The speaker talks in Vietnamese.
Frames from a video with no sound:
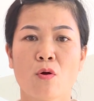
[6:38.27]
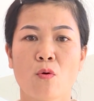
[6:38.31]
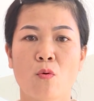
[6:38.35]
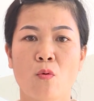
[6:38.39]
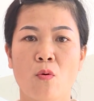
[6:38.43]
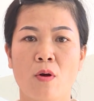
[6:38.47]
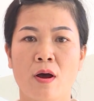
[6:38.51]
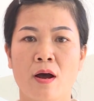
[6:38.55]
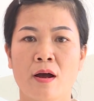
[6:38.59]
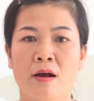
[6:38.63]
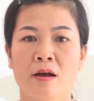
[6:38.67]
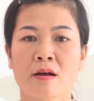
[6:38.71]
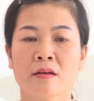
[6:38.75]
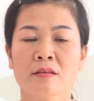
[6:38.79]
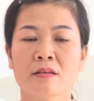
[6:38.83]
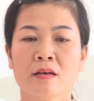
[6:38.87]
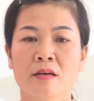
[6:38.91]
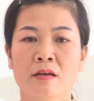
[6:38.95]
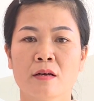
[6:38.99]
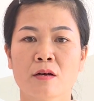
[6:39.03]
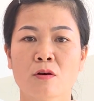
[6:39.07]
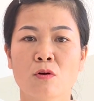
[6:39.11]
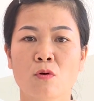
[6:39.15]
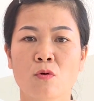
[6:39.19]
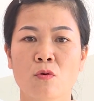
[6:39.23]
của các
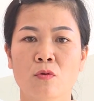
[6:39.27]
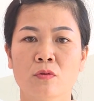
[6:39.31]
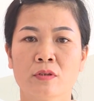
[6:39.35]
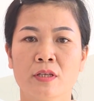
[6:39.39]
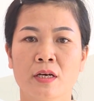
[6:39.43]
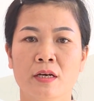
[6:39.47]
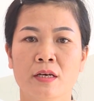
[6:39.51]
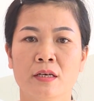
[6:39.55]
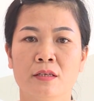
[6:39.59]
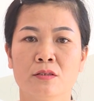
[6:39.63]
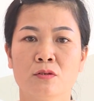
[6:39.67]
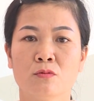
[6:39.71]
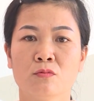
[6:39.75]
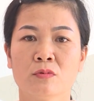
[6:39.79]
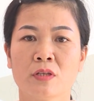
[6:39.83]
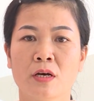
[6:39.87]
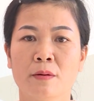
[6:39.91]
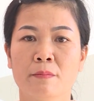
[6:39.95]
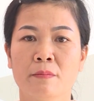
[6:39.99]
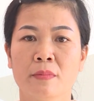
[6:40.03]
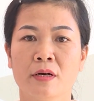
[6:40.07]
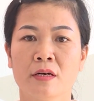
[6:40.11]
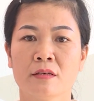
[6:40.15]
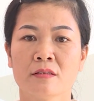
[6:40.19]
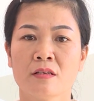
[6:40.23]
thầy các cô tại trung
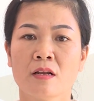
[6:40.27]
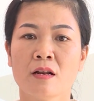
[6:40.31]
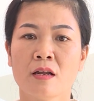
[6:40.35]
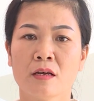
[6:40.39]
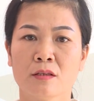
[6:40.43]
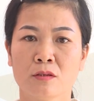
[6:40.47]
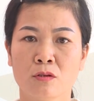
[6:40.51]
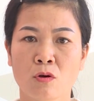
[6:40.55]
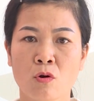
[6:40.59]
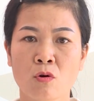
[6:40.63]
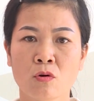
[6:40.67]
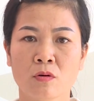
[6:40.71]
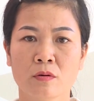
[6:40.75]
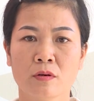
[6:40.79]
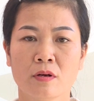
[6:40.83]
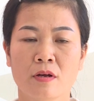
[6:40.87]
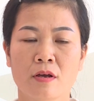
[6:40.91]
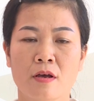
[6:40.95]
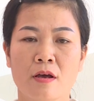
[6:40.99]
tâm à, rất là tốt